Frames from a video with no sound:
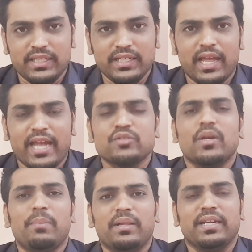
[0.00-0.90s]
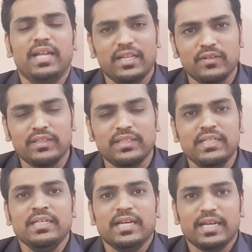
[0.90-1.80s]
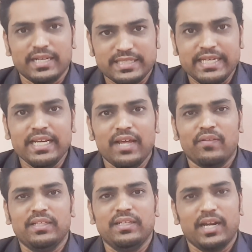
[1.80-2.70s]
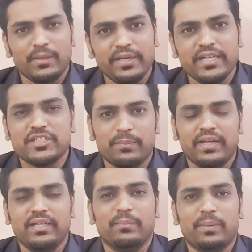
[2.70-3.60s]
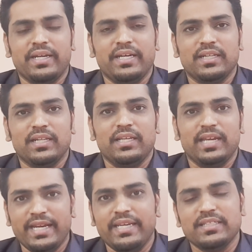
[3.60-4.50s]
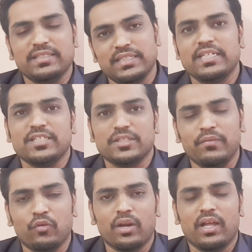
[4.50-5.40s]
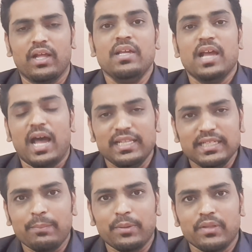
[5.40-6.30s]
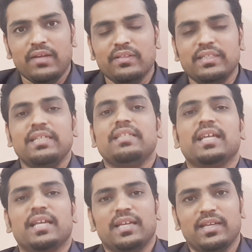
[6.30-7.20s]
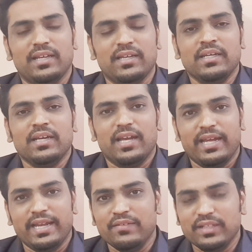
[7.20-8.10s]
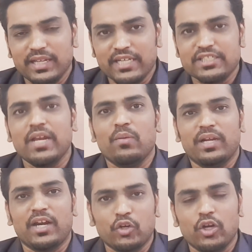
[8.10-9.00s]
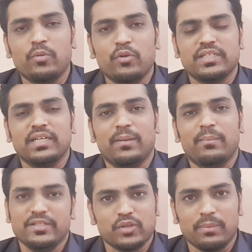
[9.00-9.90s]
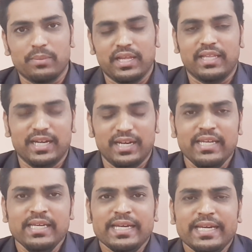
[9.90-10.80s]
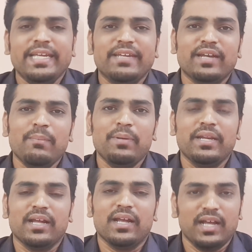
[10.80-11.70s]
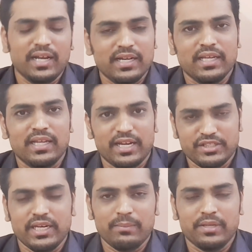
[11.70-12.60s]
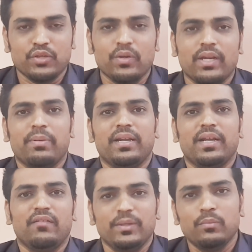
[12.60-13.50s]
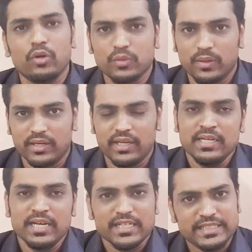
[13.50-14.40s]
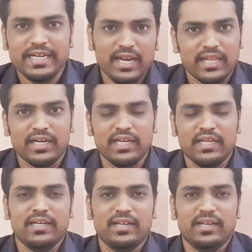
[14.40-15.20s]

இது ஆக்சுவலாக பார்த்தீங்கன்னா அது வந்து சீனா வந்து அட்மினிஸ்ட்ரேட் பண்ணி பண்ணிட்டு இருந்தது எயிட்டீன் சிக்ஸ்டீஸ் பிஃபோரா அதுக்கப்புறம் தான் வந்து இந்த இது வந்து ரஷ்யாவோட கண்ட்ரோலுக்கு போச்சு அப்படின்னு சொல்லப்படுது அதனால இன்னைக்கு என்ன பண்ணியிருக்காங்க அங்கே ரஷ்ய எம்பசியும் என்ன பண்ணியிருக்காங்க விபோன்னு சொல்கிற சீனாவில் இருக்க